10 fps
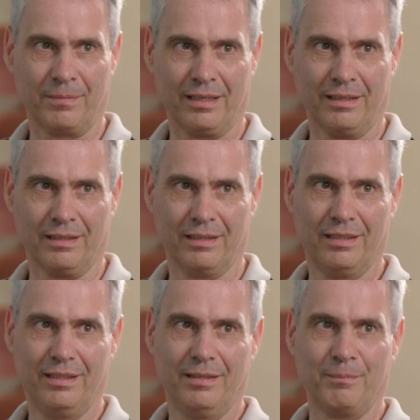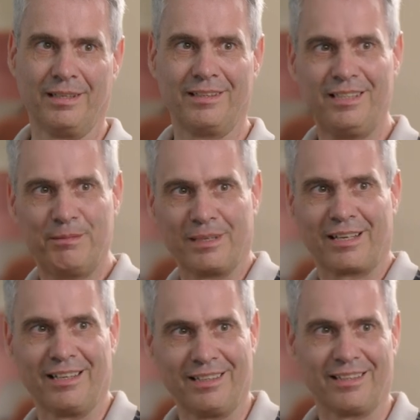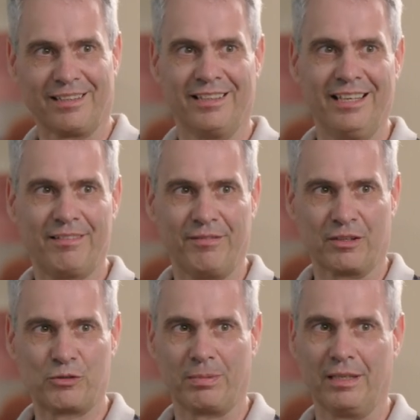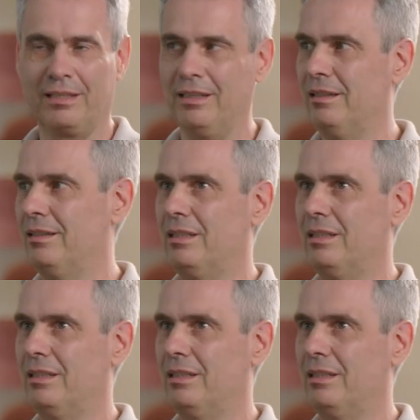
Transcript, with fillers: mein, meine Sichtbarkeit jetzt als Netzwerksprecher